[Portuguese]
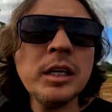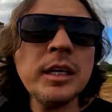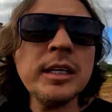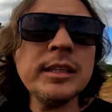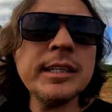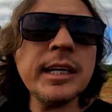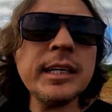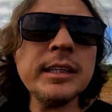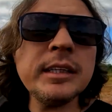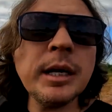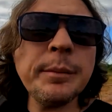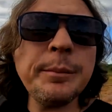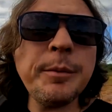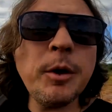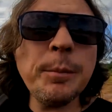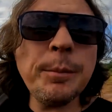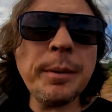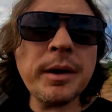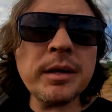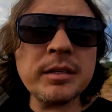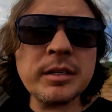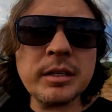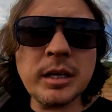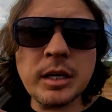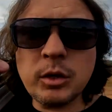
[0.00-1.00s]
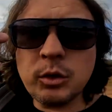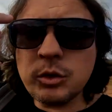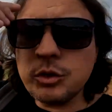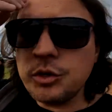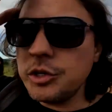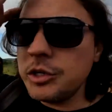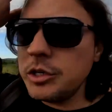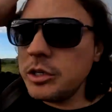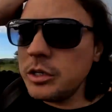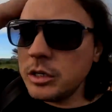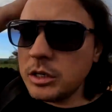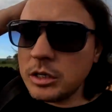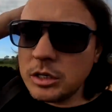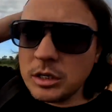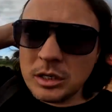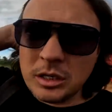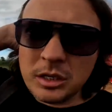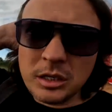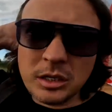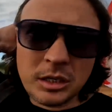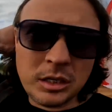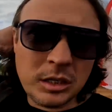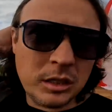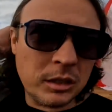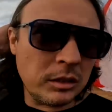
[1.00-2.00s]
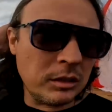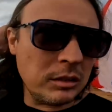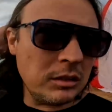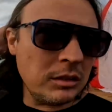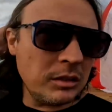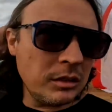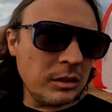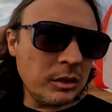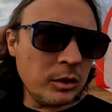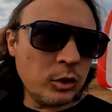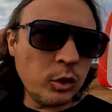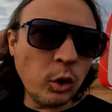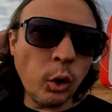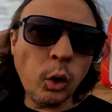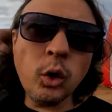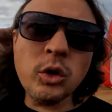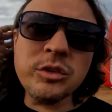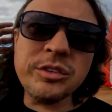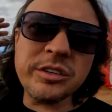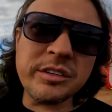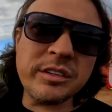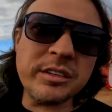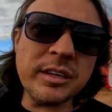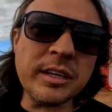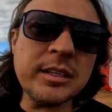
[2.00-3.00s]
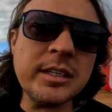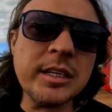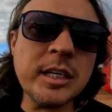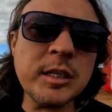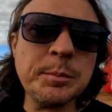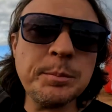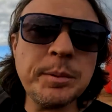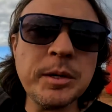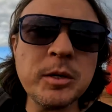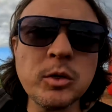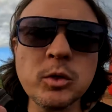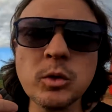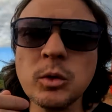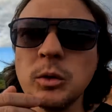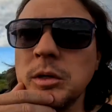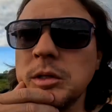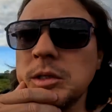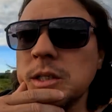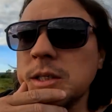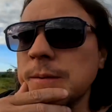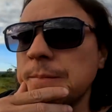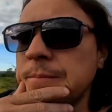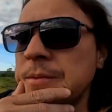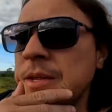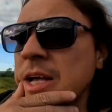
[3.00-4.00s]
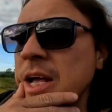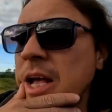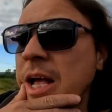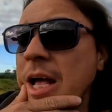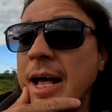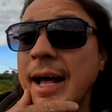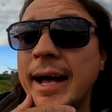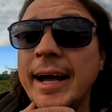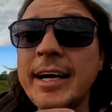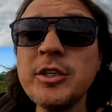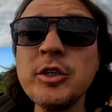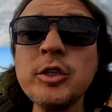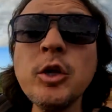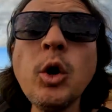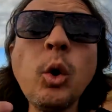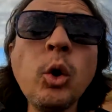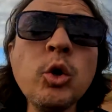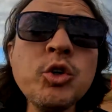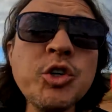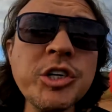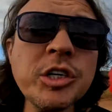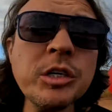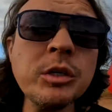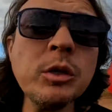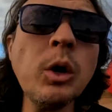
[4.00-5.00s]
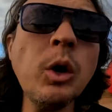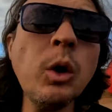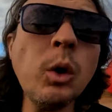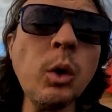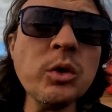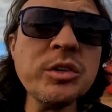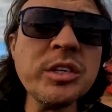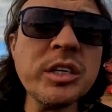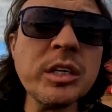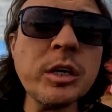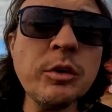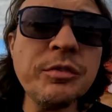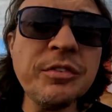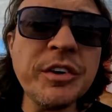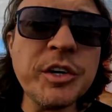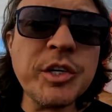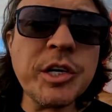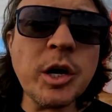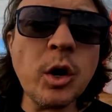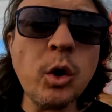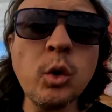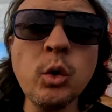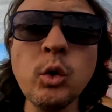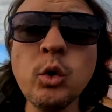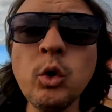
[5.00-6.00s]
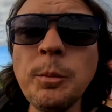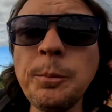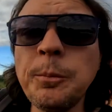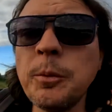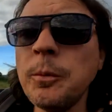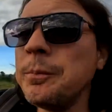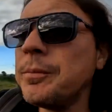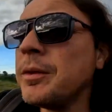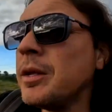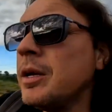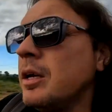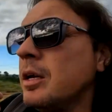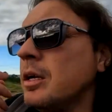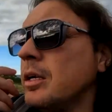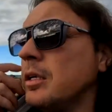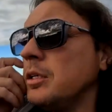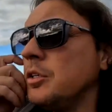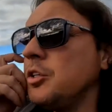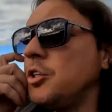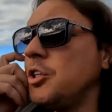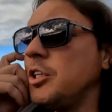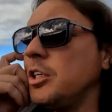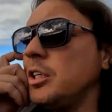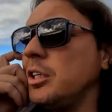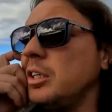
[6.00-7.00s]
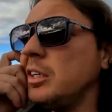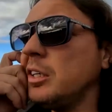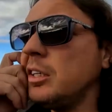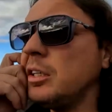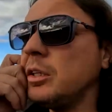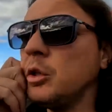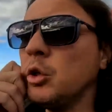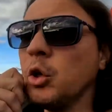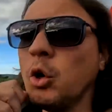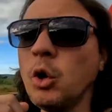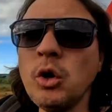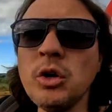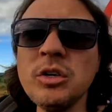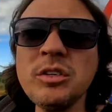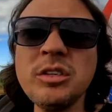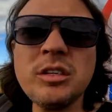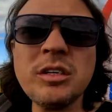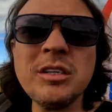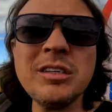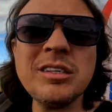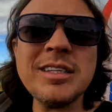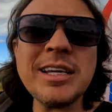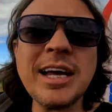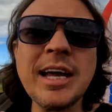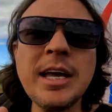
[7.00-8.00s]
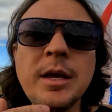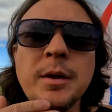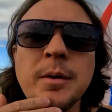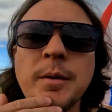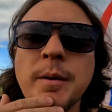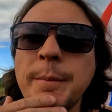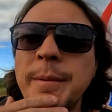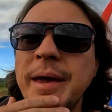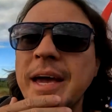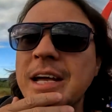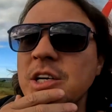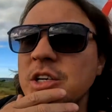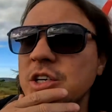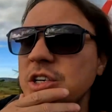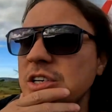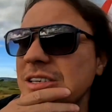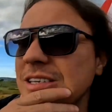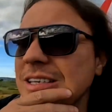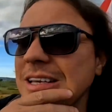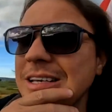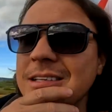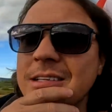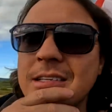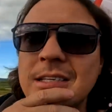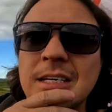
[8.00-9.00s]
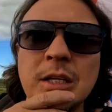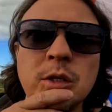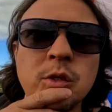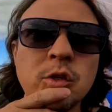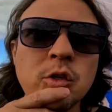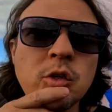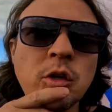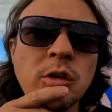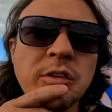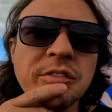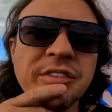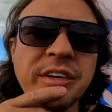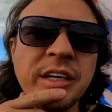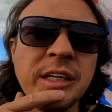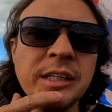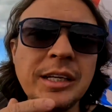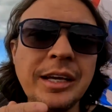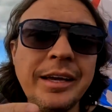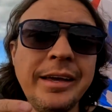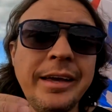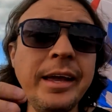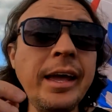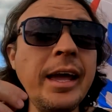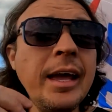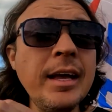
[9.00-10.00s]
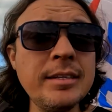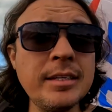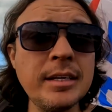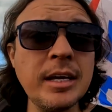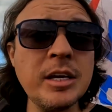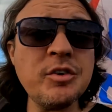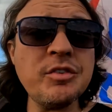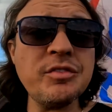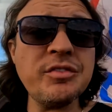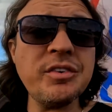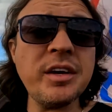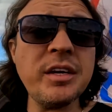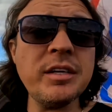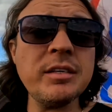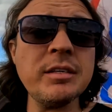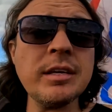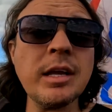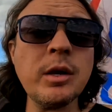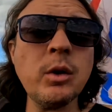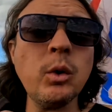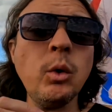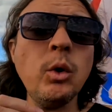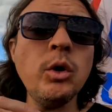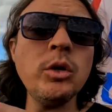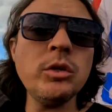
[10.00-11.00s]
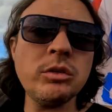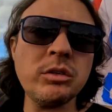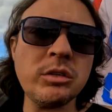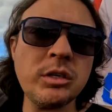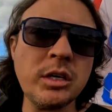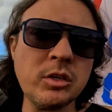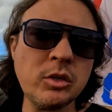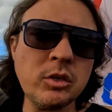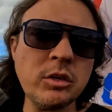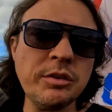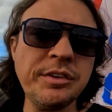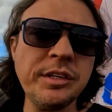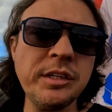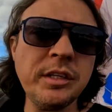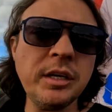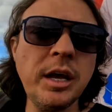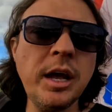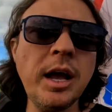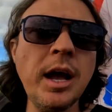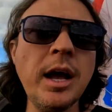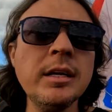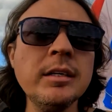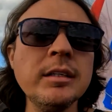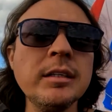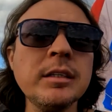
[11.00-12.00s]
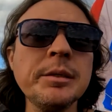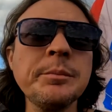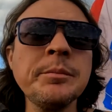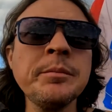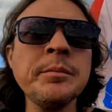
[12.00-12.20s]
E tem também um passeio de 12, 16 pessoas. A gente não, conseguiu, não conseguiu fechar o grupo de 12 que saiu uma média de 690. Esse que a gente fez saiu 890 reais.